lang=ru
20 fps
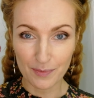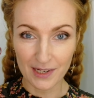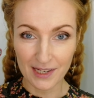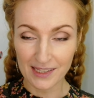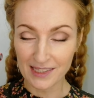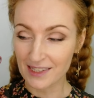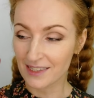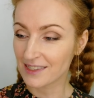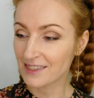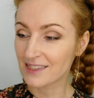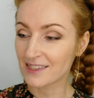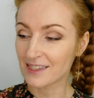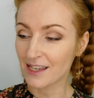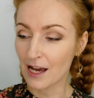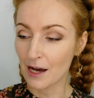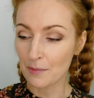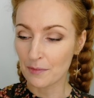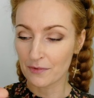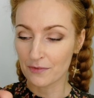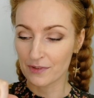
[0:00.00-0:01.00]
блески
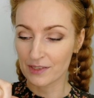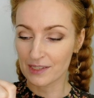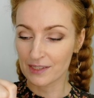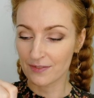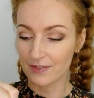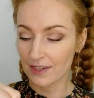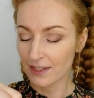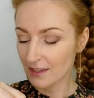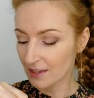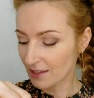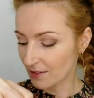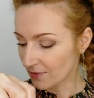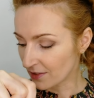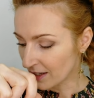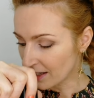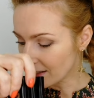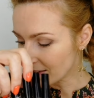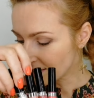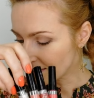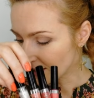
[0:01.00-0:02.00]
самого светлого
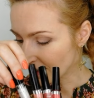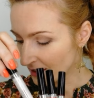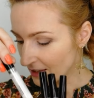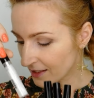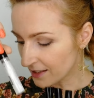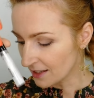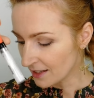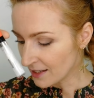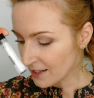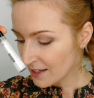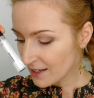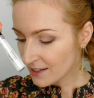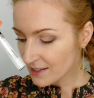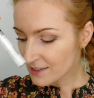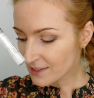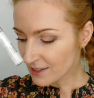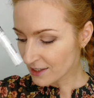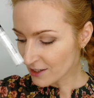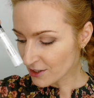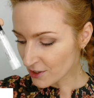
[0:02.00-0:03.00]
оттенка
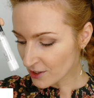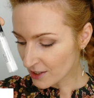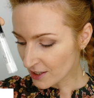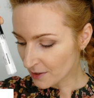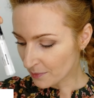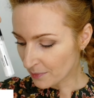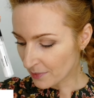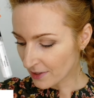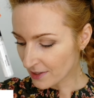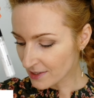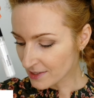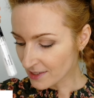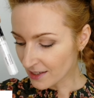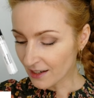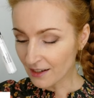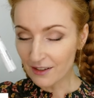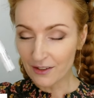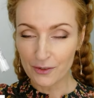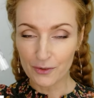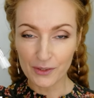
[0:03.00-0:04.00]
снежная
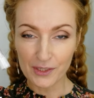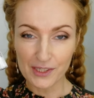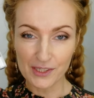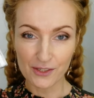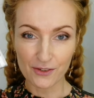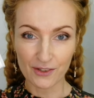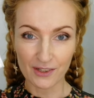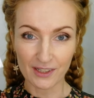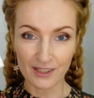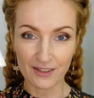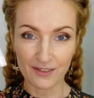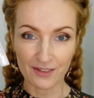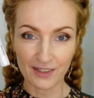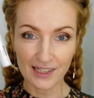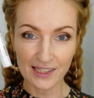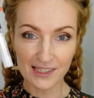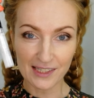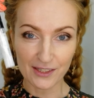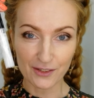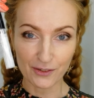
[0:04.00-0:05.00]
пыльца код
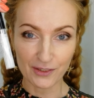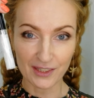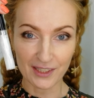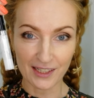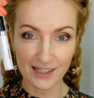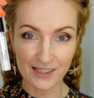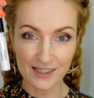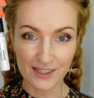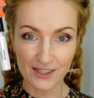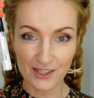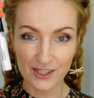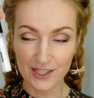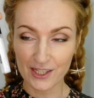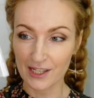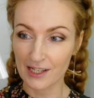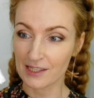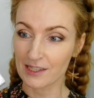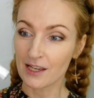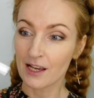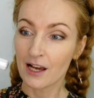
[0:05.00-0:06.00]
42
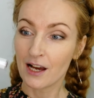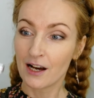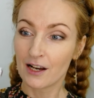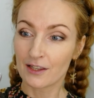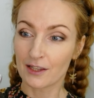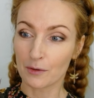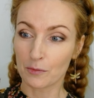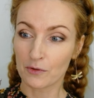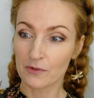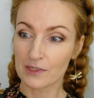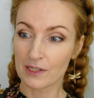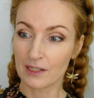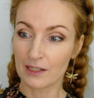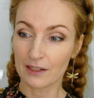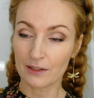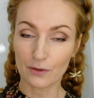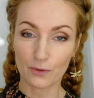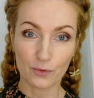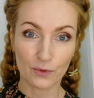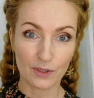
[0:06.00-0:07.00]
136 на мой
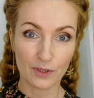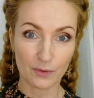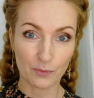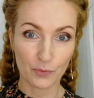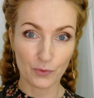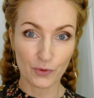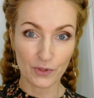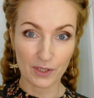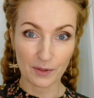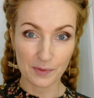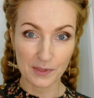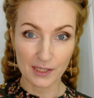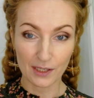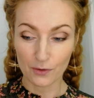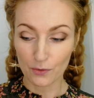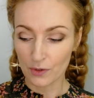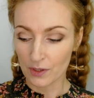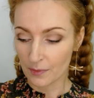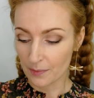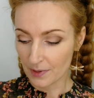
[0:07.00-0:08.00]
взгляд он будет
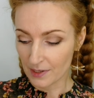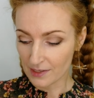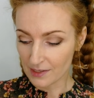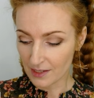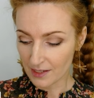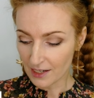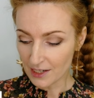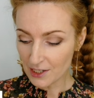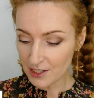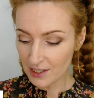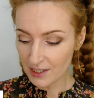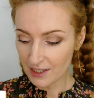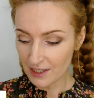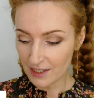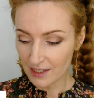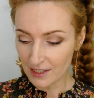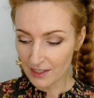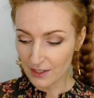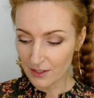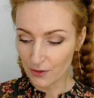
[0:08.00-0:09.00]
абсолютно прозрачный
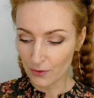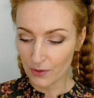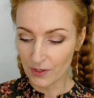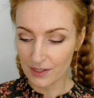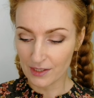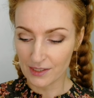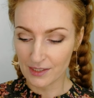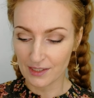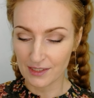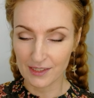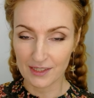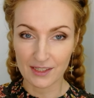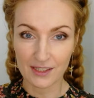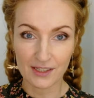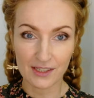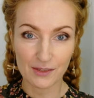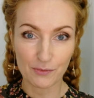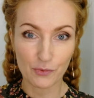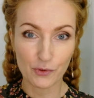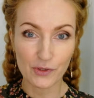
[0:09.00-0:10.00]
и только
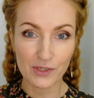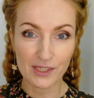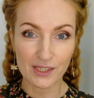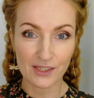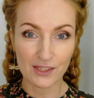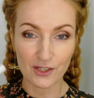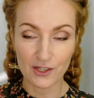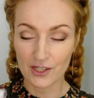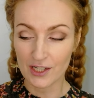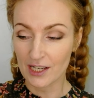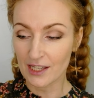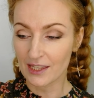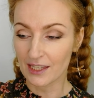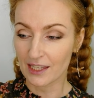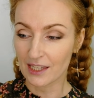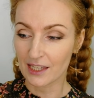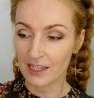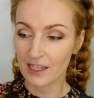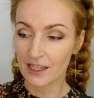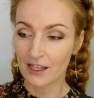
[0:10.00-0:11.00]
будет содержать
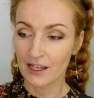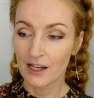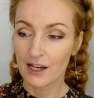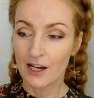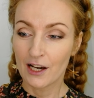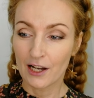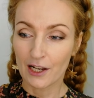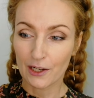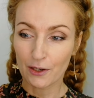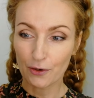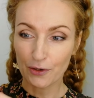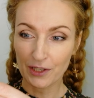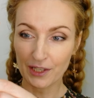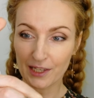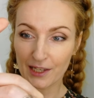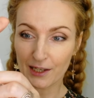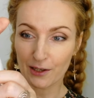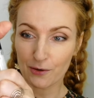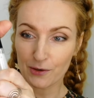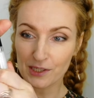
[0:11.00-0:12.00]
такие
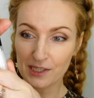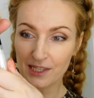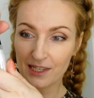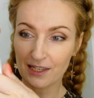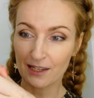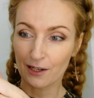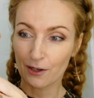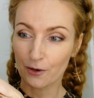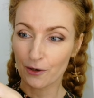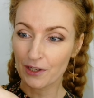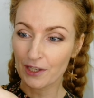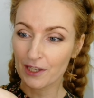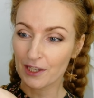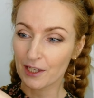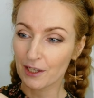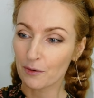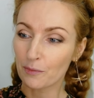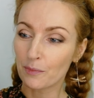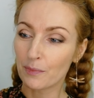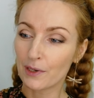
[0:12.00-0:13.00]
легкие
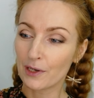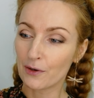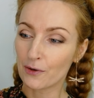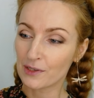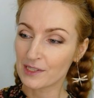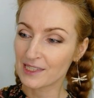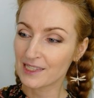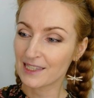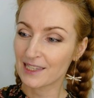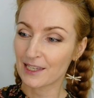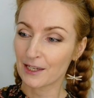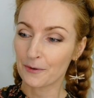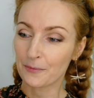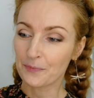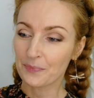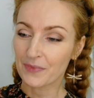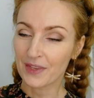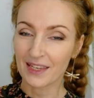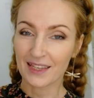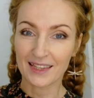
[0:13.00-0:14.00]
легкие блески перекрестке
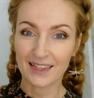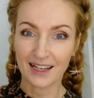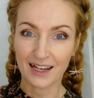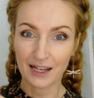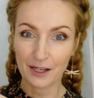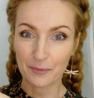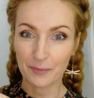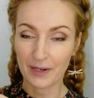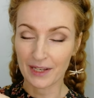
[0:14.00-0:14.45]
итак